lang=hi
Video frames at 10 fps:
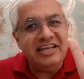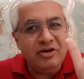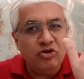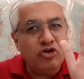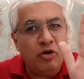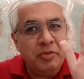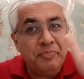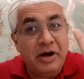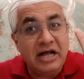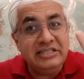रही है गुड़गांव
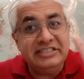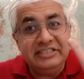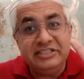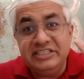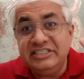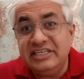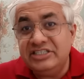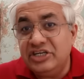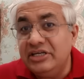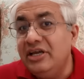में पांच चीज़ें
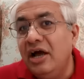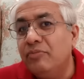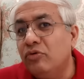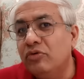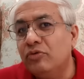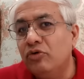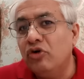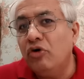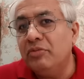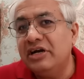चाहिए आपको
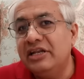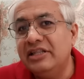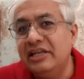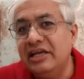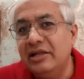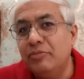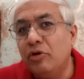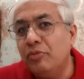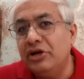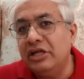गुड़गांव में खरीदने के लिए
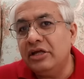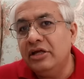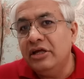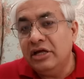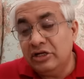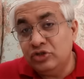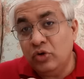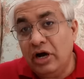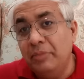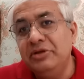प्रॉपर्टी
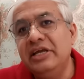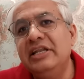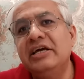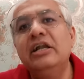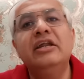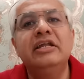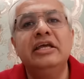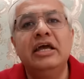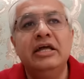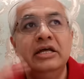जो अब ये निकल
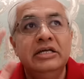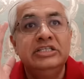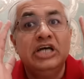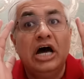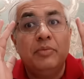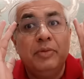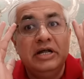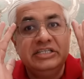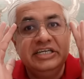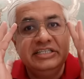रही हैं चार
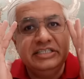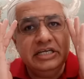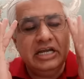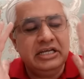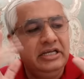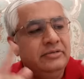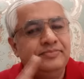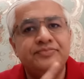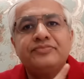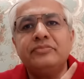पाँच छः सी आर की
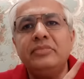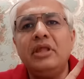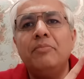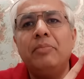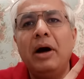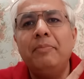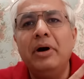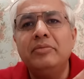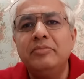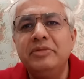
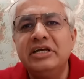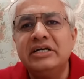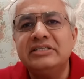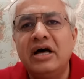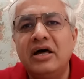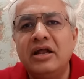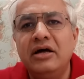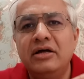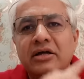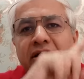पापा मम्मी का सहारा
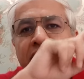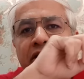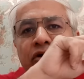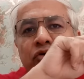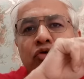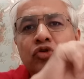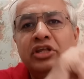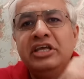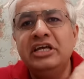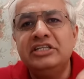
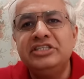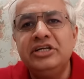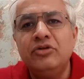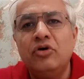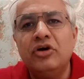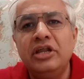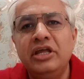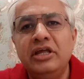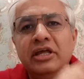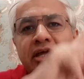खुद की अच्छी
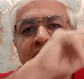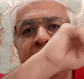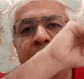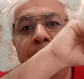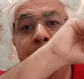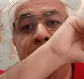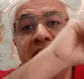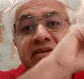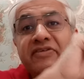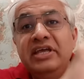नौकरी
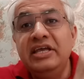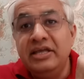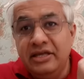बीवी